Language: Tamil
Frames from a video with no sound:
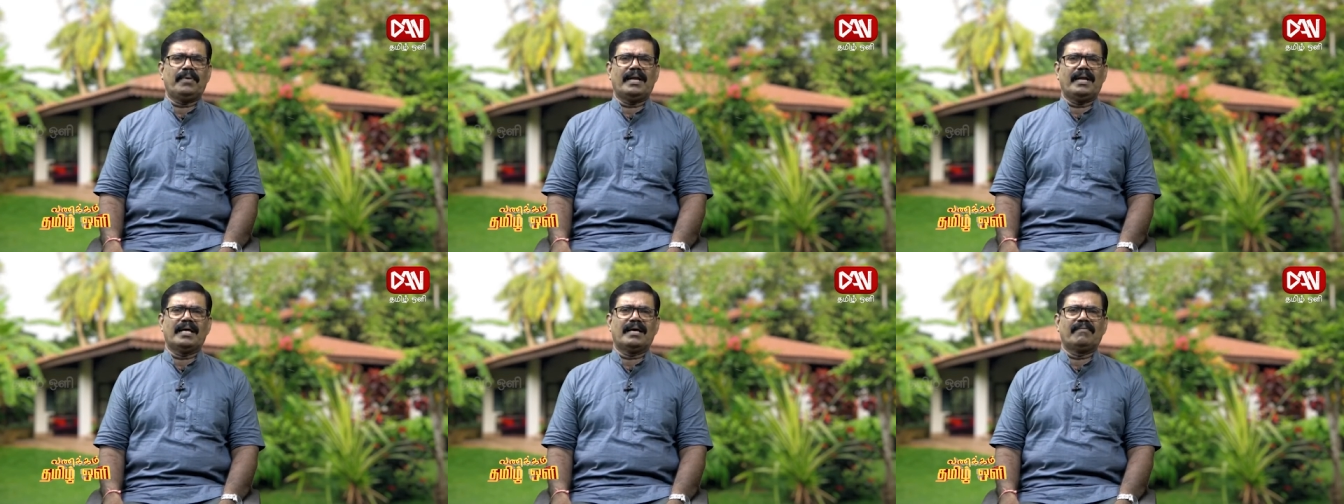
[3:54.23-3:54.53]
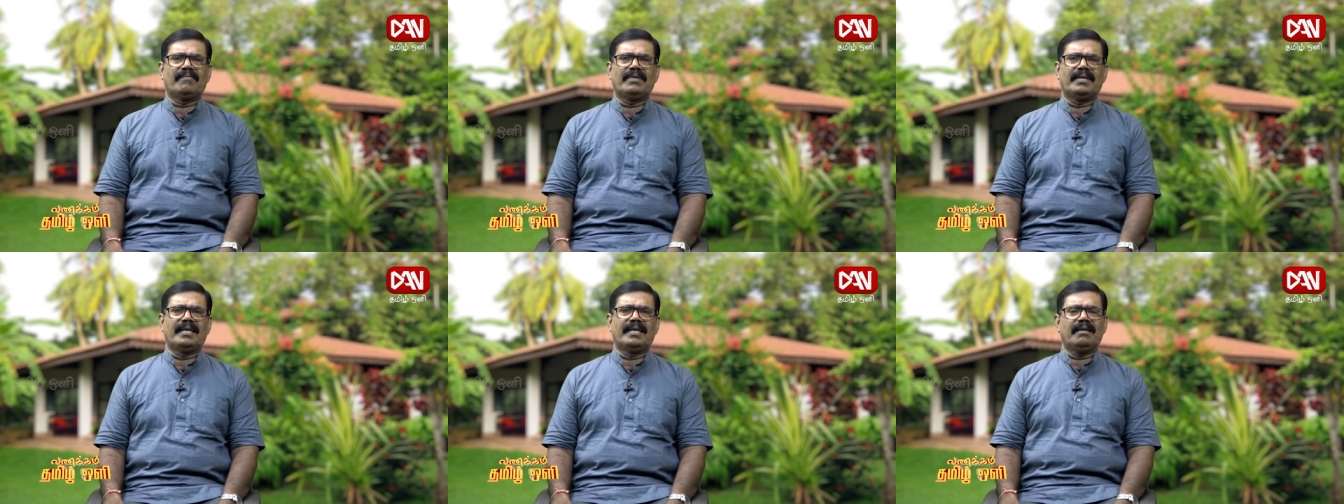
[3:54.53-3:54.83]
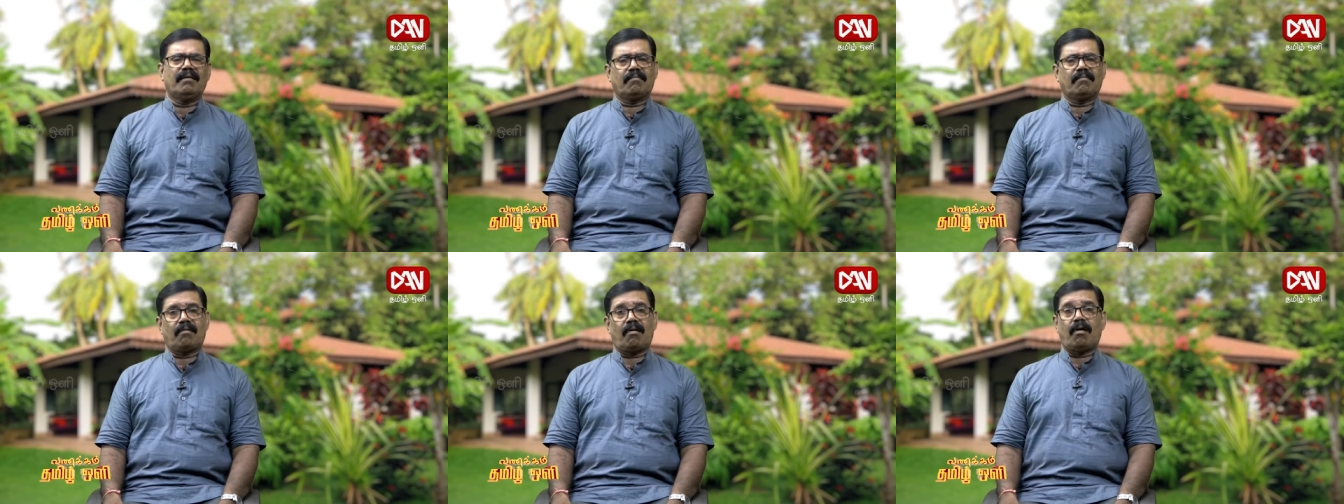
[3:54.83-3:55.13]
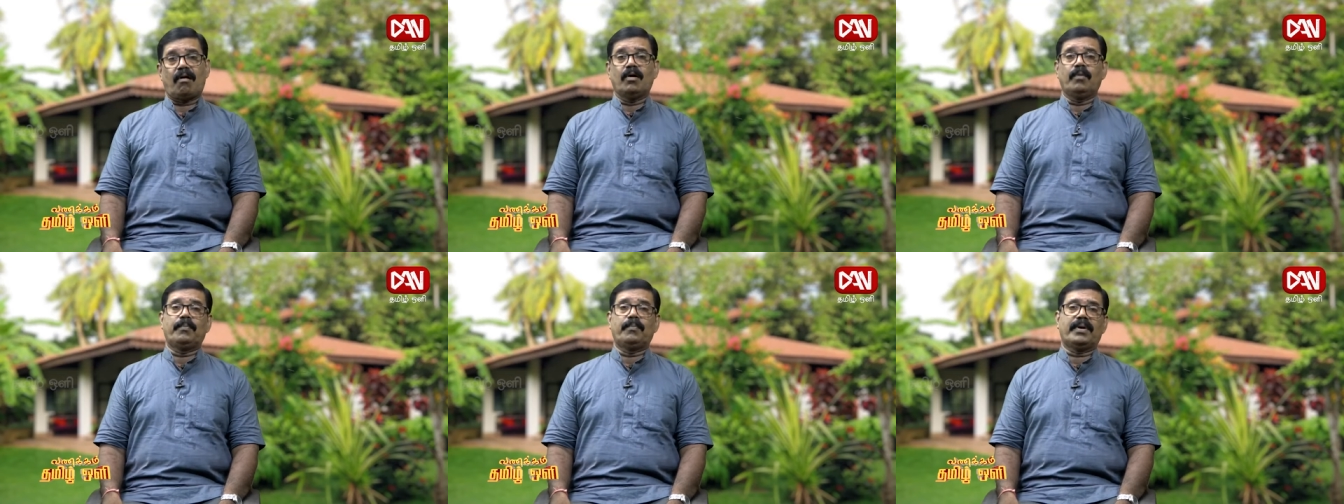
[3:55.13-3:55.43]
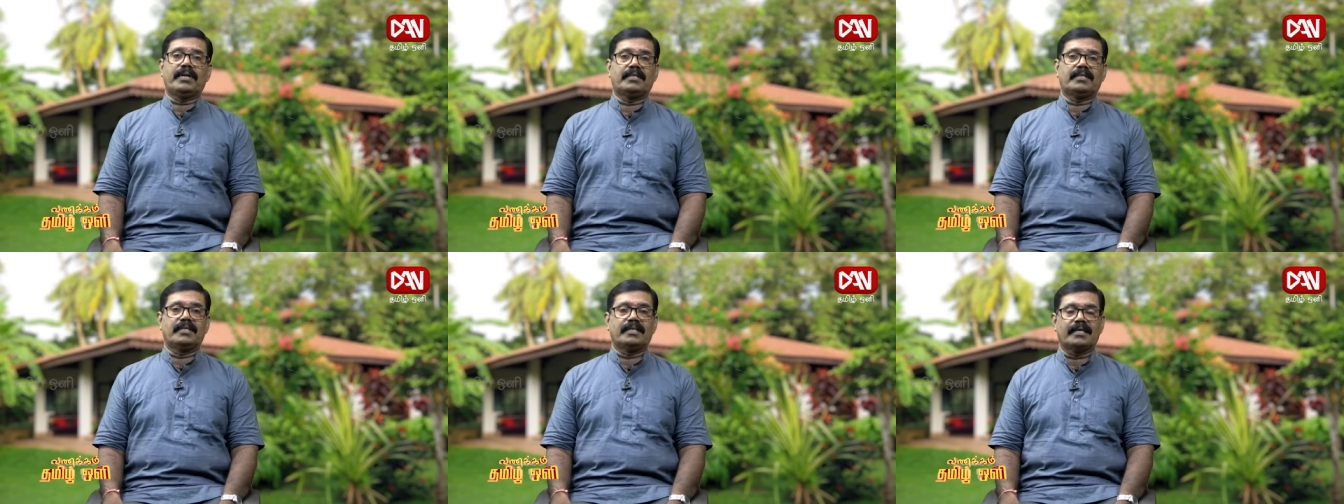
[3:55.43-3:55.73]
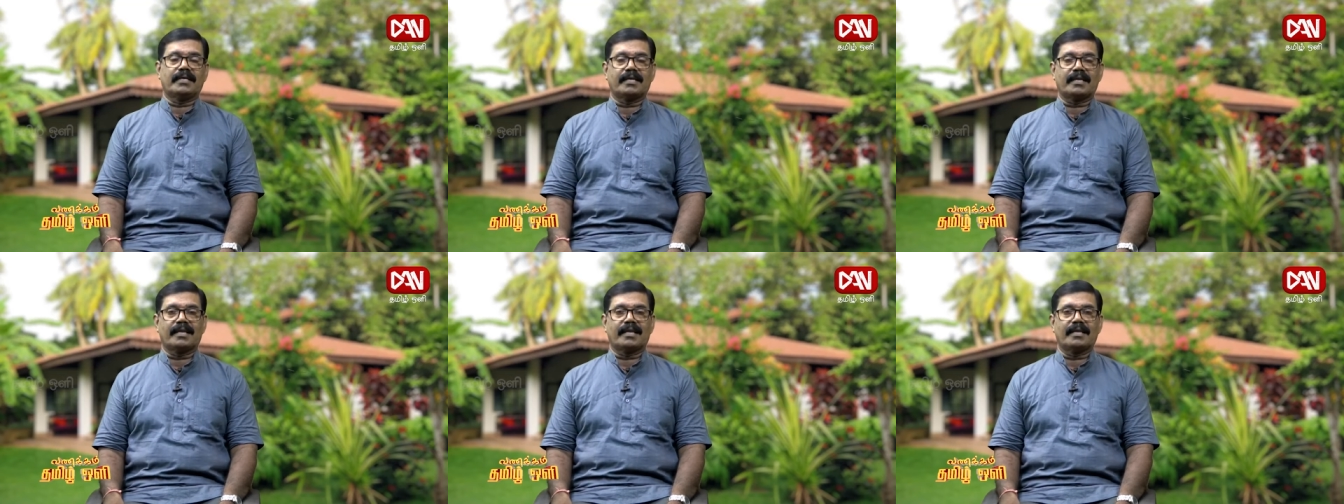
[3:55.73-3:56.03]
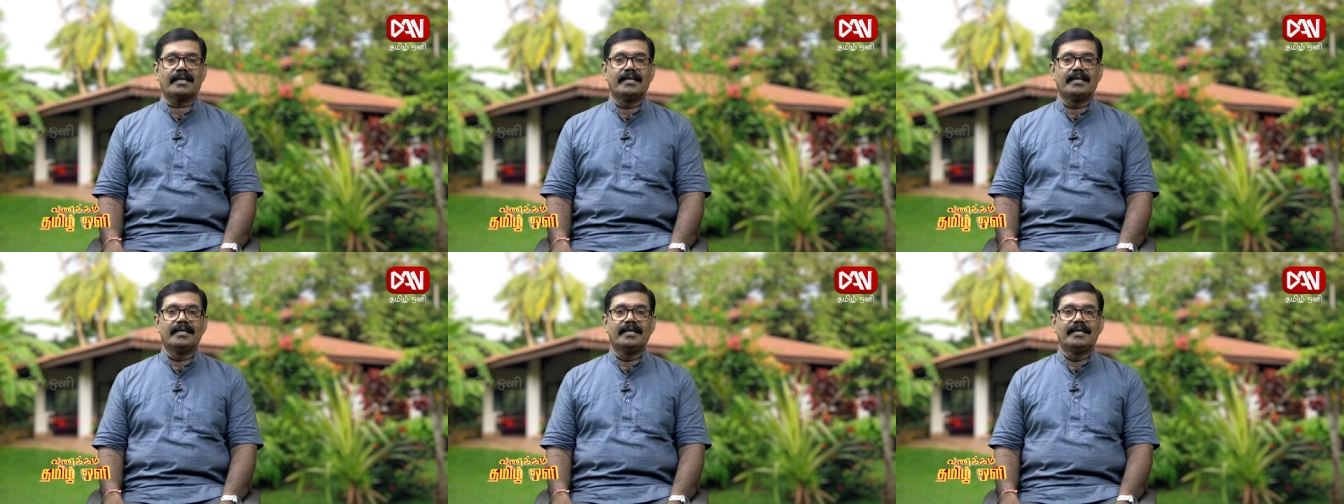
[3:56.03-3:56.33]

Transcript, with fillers: பழகவில்லை நன்றாக படித்திருக்கிறேன்